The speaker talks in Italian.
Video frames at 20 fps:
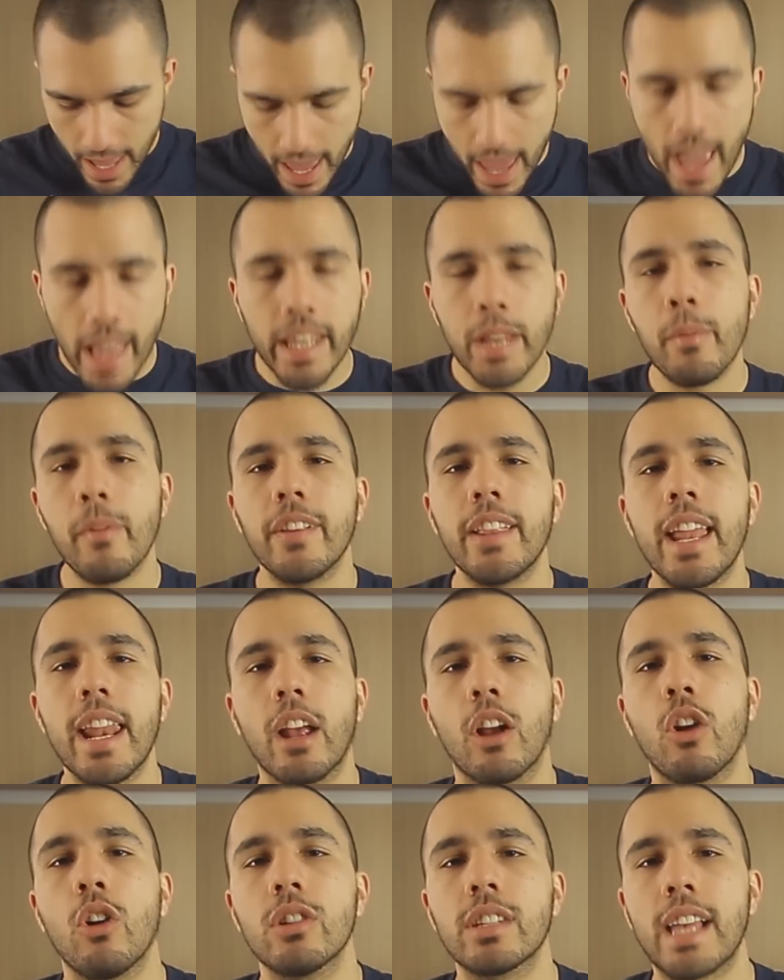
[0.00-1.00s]
e andiamo a
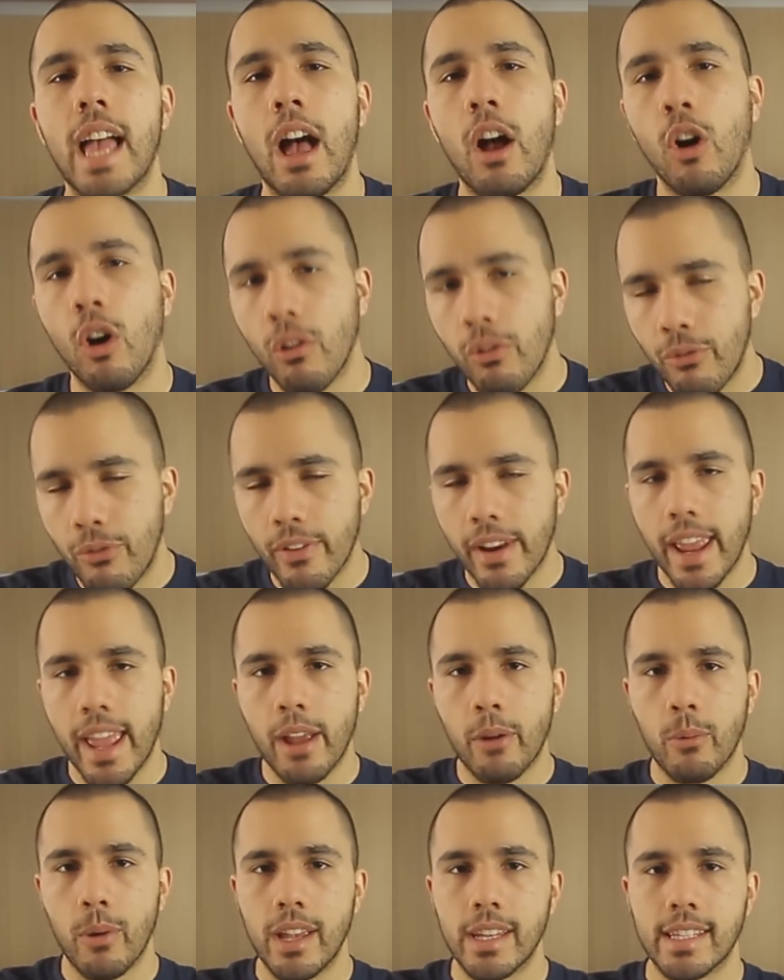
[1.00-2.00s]
vedere cosa
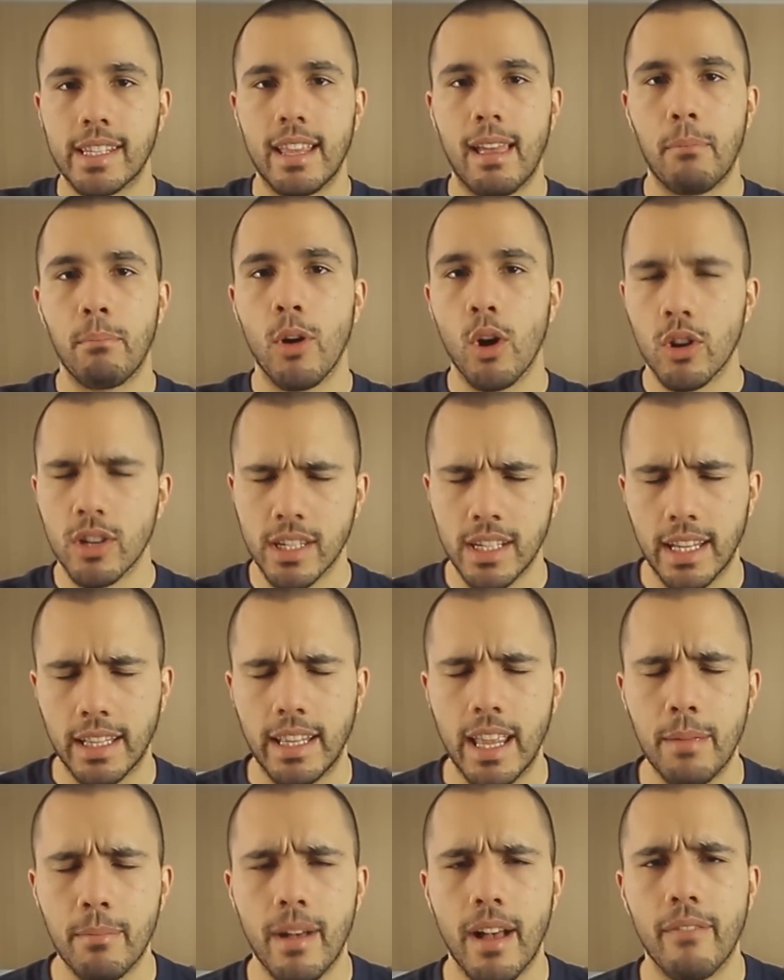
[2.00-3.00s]
offre questa box a
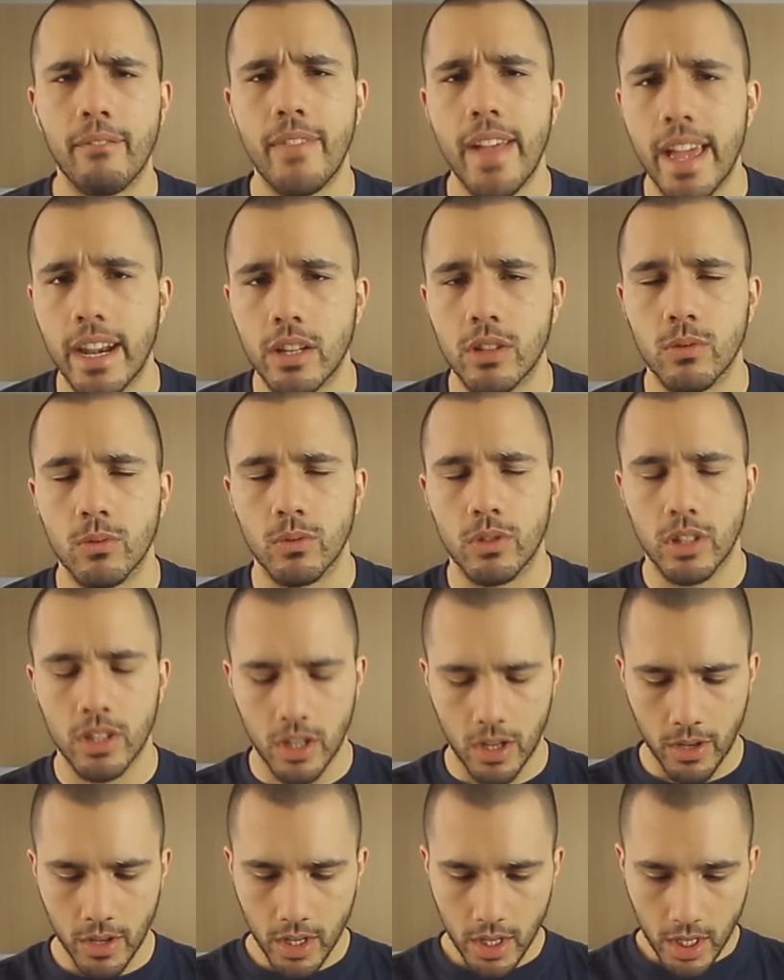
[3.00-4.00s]
tema versus